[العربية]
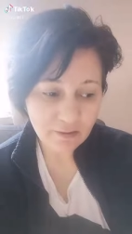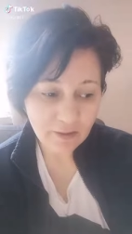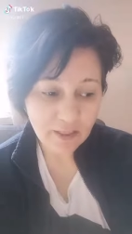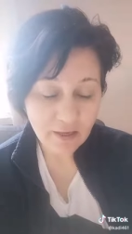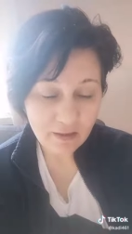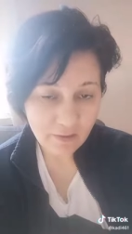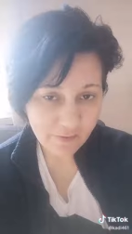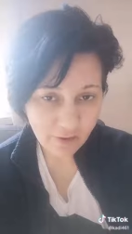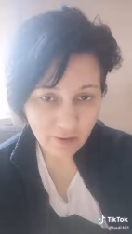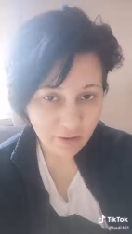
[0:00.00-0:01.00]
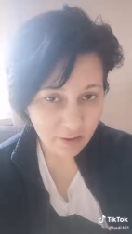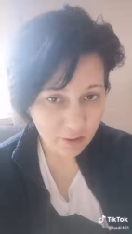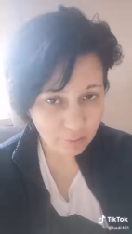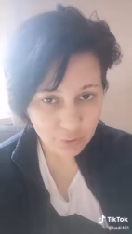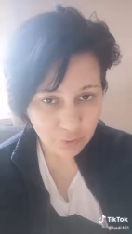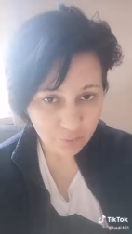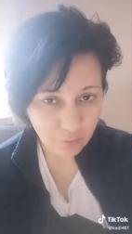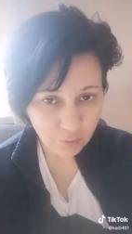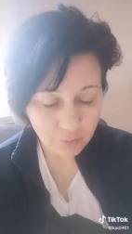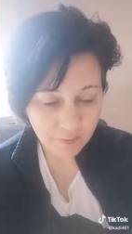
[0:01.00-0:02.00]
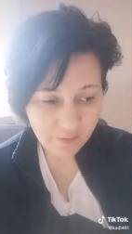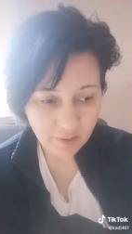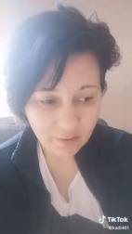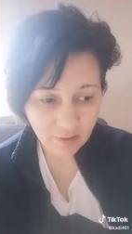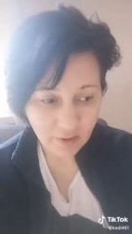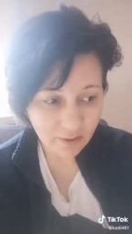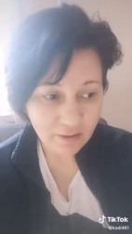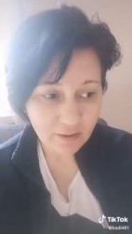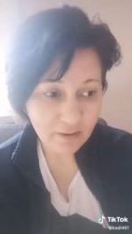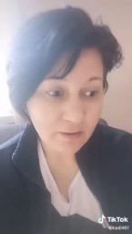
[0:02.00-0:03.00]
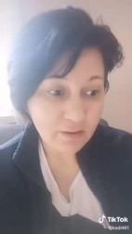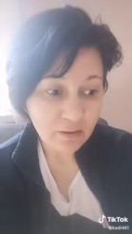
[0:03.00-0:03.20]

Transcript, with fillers: غلاء الأسعار اللي عم نشوفه بمصر حقيقة